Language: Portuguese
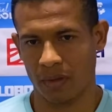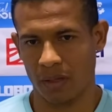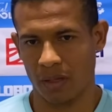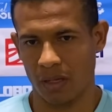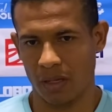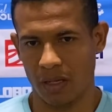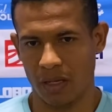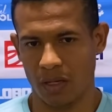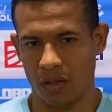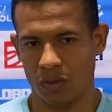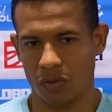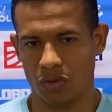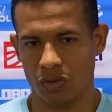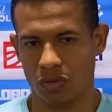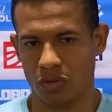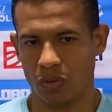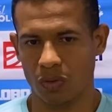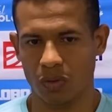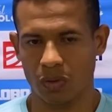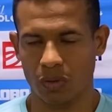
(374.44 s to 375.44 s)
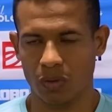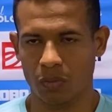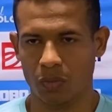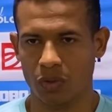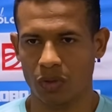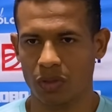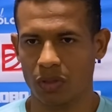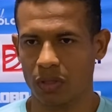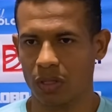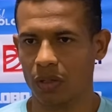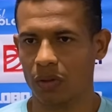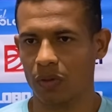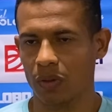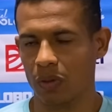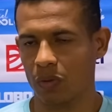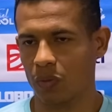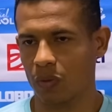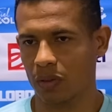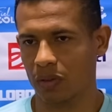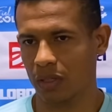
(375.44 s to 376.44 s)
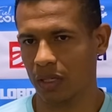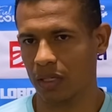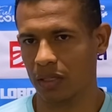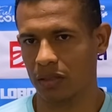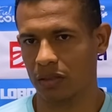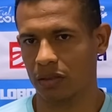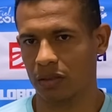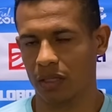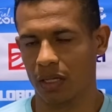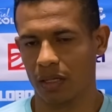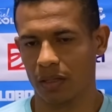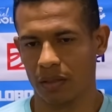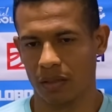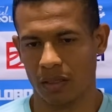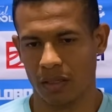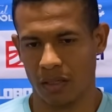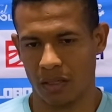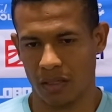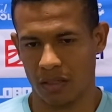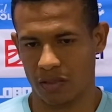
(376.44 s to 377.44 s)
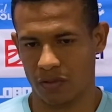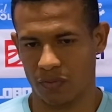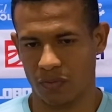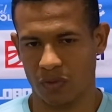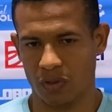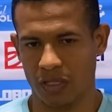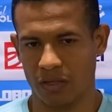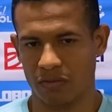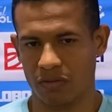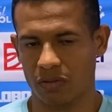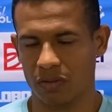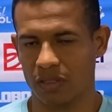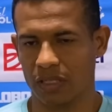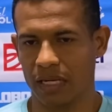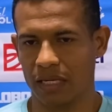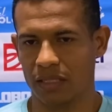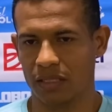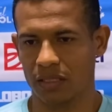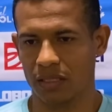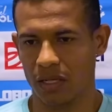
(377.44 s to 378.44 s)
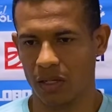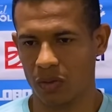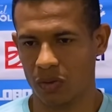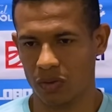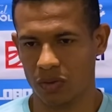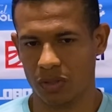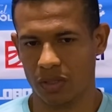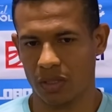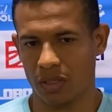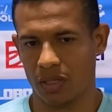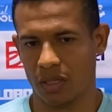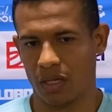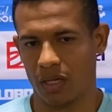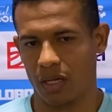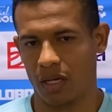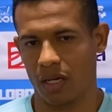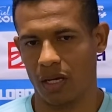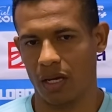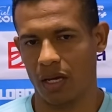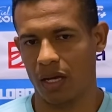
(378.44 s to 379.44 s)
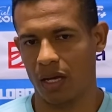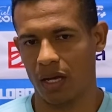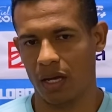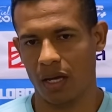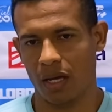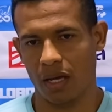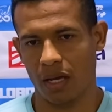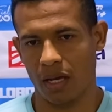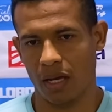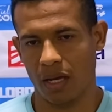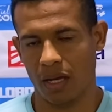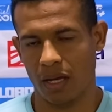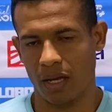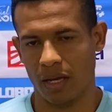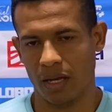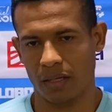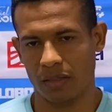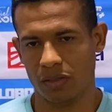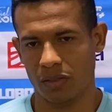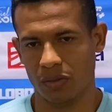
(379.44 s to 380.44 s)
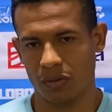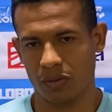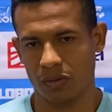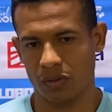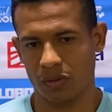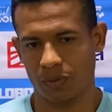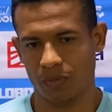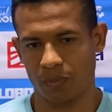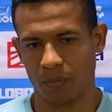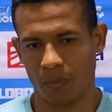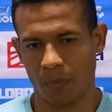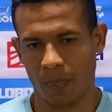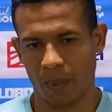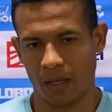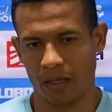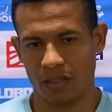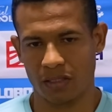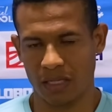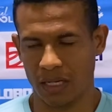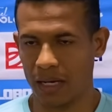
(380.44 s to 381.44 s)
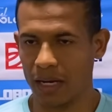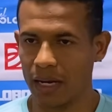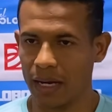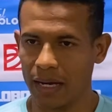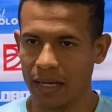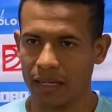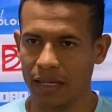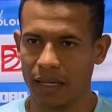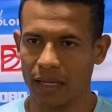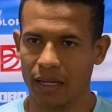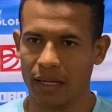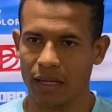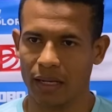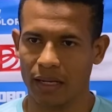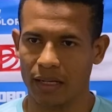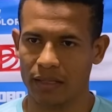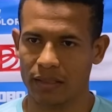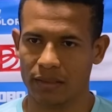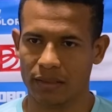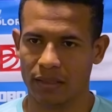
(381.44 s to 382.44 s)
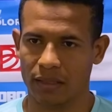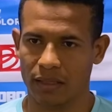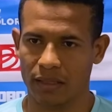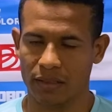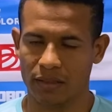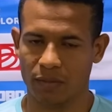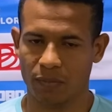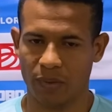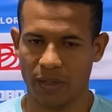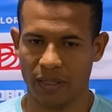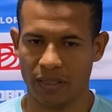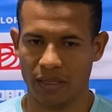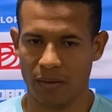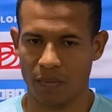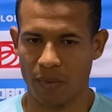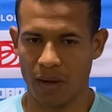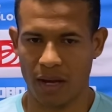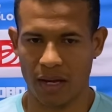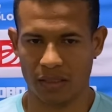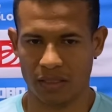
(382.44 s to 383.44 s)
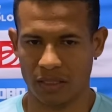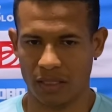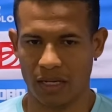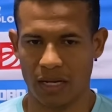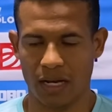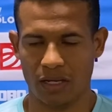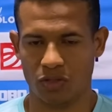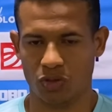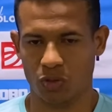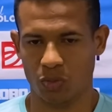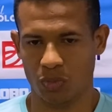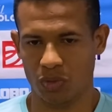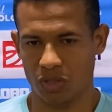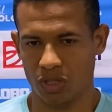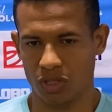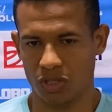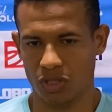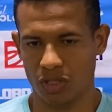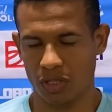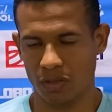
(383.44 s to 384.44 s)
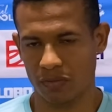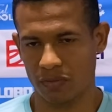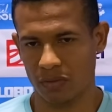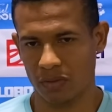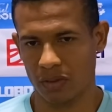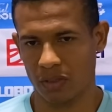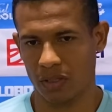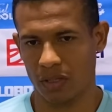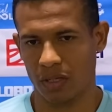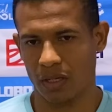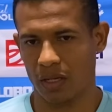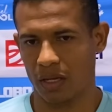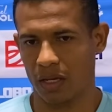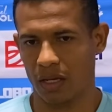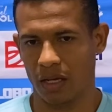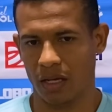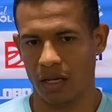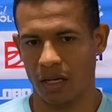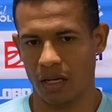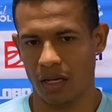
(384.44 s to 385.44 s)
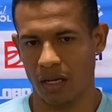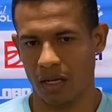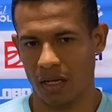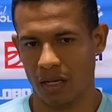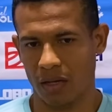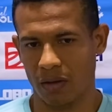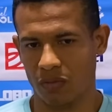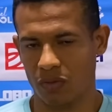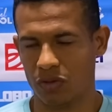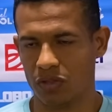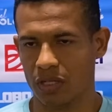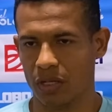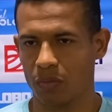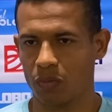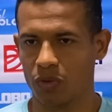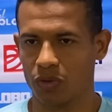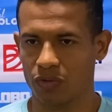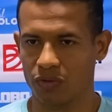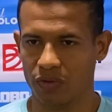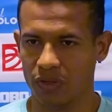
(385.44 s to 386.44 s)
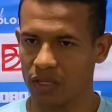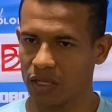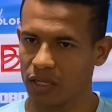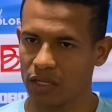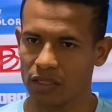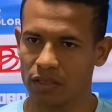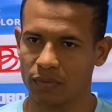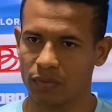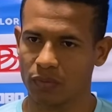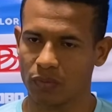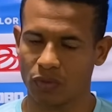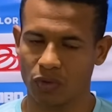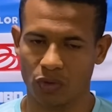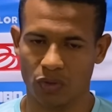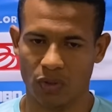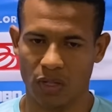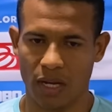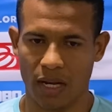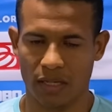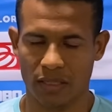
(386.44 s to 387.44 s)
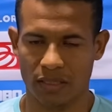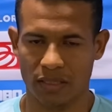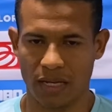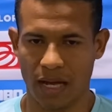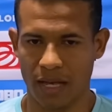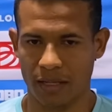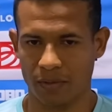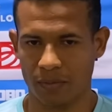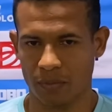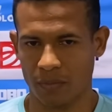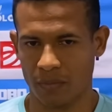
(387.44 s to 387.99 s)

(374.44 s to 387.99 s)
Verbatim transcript: E eu estou muito tranquilo quanto a isso, né? Se for da vontade de Deus, é, de eu chegar né, a esse, esse patamar, chegar a esse objetivo, é, eu vou ser muito feliz, muito realizado,